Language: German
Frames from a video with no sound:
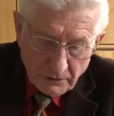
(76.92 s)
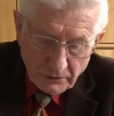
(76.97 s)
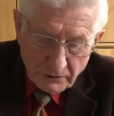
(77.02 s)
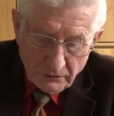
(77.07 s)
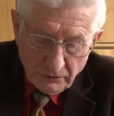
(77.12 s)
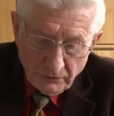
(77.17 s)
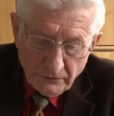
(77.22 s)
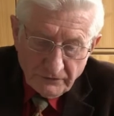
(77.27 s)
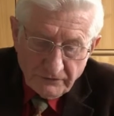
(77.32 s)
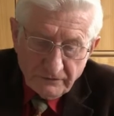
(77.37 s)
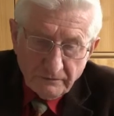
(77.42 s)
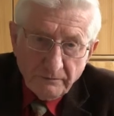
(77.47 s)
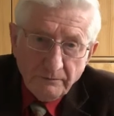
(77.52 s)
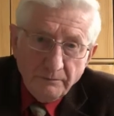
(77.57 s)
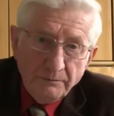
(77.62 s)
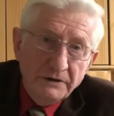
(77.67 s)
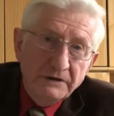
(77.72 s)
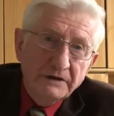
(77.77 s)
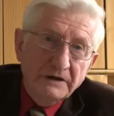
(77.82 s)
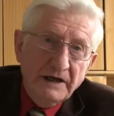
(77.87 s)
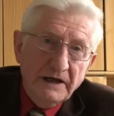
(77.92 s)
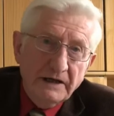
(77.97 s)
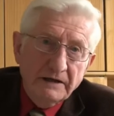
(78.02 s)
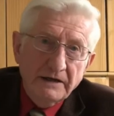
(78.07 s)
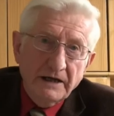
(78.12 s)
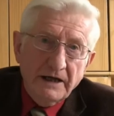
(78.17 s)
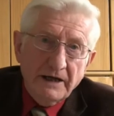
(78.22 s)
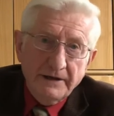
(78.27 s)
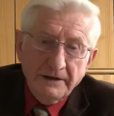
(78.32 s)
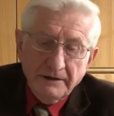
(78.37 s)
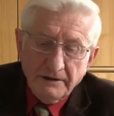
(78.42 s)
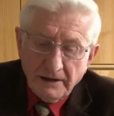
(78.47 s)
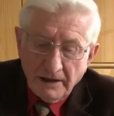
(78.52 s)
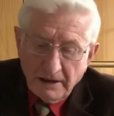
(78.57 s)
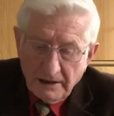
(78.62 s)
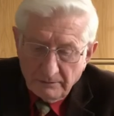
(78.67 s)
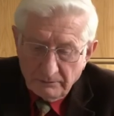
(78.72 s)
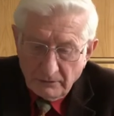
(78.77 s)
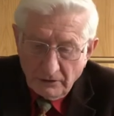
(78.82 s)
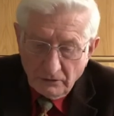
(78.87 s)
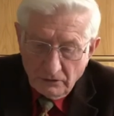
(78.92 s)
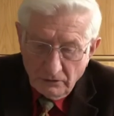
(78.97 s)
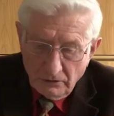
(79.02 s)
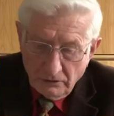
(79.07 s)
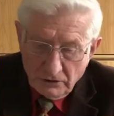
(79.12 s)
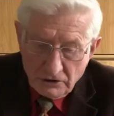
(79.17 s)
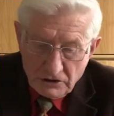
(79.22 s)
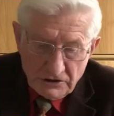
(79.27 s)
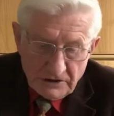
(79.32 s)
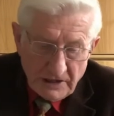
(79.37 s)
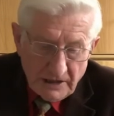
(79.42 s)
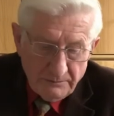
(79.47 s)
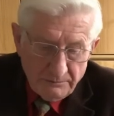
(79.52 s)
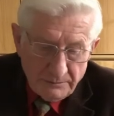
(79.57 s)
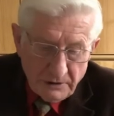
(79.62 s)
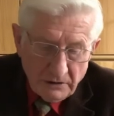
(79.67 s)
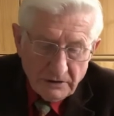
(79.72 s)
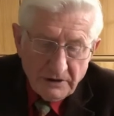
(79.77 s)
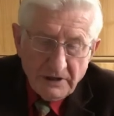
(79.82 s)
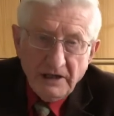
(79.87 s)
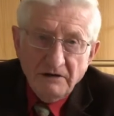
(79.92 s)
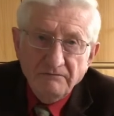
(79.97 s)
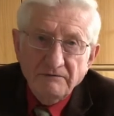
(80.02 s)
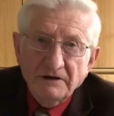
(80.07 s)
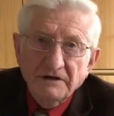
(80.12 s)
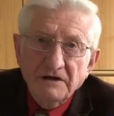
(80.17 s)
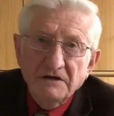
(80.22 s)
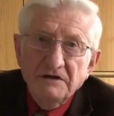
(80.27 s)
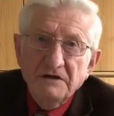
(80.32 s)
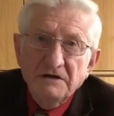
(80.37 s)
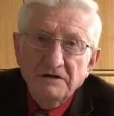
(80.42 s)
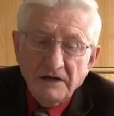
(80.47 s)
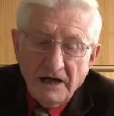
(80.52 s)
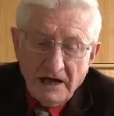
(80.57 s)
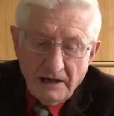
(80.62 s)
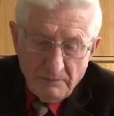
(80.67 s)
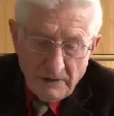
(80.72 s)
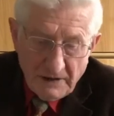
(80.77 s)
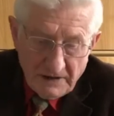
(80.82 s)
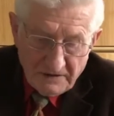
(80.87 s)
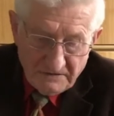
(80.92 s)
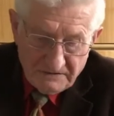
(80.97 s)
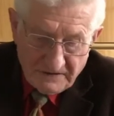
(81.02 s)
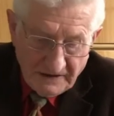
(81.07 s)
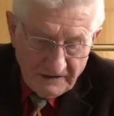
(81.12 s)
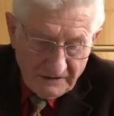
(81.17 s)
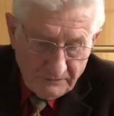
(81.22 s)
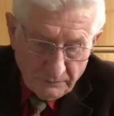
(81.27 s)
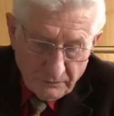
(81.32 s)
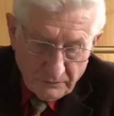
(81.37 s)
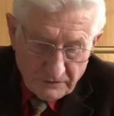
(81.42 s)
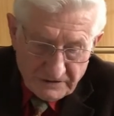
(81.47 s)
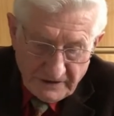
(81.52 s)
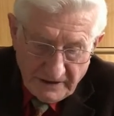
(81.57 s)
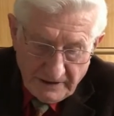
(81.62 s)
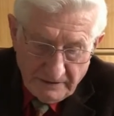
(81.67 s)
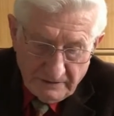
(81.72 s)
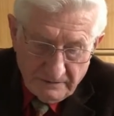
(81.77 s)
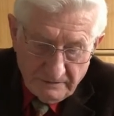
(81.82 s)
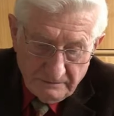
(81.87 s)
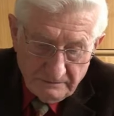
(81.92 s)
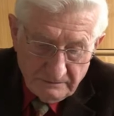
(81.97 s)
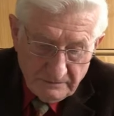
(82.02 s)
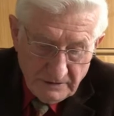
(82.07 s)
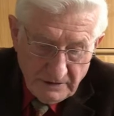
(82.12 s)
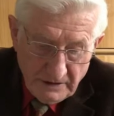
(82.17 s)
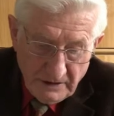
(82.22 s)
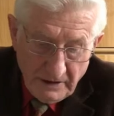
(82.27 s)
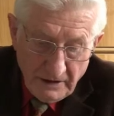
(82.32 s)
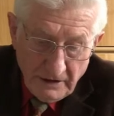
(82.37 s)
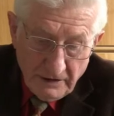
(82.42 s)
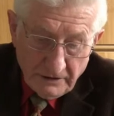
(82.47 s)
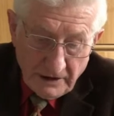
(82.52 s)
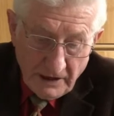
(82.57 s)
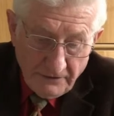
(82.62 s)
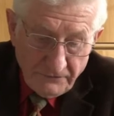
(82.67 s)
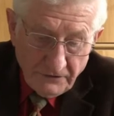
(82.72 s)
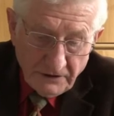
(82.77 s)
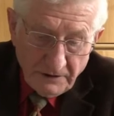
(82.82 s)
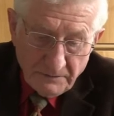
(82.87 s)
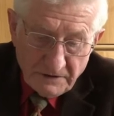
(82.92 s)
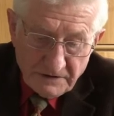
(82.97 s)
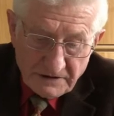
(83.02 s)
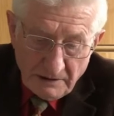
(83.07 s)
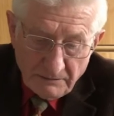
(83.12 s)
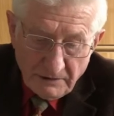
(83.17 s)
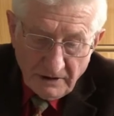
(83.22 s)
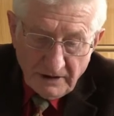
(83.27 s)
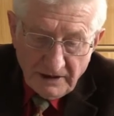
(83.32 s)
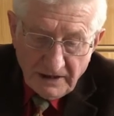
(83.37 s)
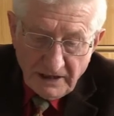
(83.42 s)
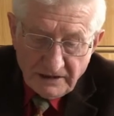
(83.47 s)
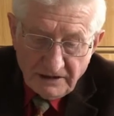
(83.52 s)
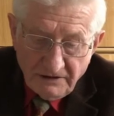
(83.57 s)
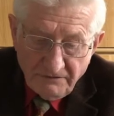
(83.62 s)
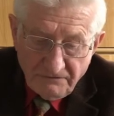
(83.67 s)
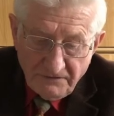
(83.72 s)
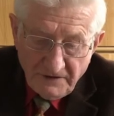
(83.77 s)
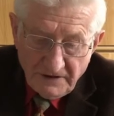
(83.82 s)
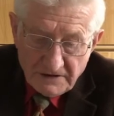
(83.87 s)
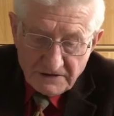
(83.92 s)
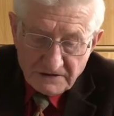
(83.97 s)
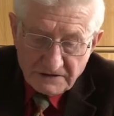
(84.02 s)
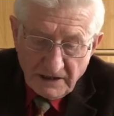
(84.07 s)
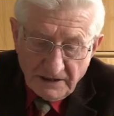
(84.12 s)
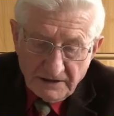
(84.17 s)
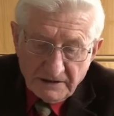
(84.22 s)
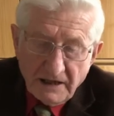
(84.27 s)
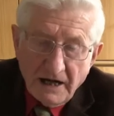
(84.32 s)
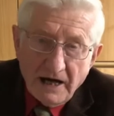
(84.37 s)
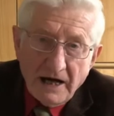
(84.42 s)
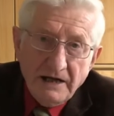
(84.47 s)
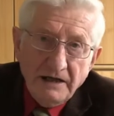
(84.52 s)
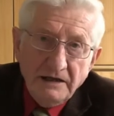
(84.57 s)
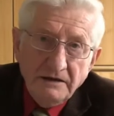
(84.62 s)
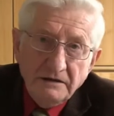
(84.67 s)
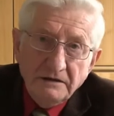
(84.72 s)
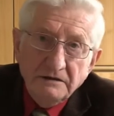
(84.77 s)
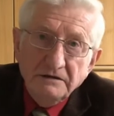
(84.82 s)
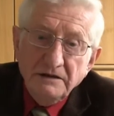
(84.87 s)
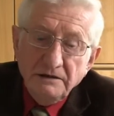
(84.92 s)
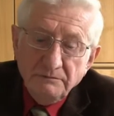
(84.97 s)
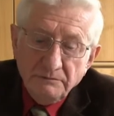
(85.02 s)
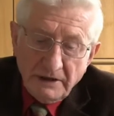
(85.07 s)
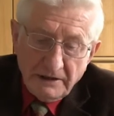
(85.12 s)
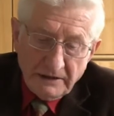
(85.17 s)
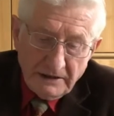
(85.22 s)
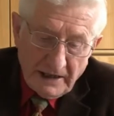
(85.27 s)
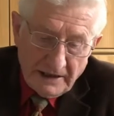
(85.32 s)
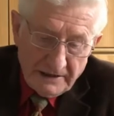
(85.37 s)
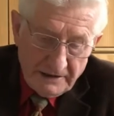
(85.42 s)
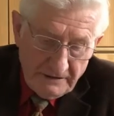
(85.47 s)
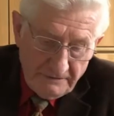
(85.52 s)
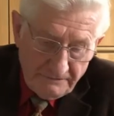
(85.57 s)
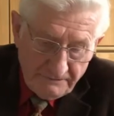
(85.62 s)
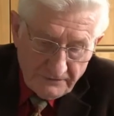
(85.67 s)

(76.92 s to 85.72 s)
Prognosen beträgt der Anteil am ökologischen Landbau gegenwärtig nicht einmal 6 Prozent. Dafür gibt es aber relativ viele Skandale, die man gerne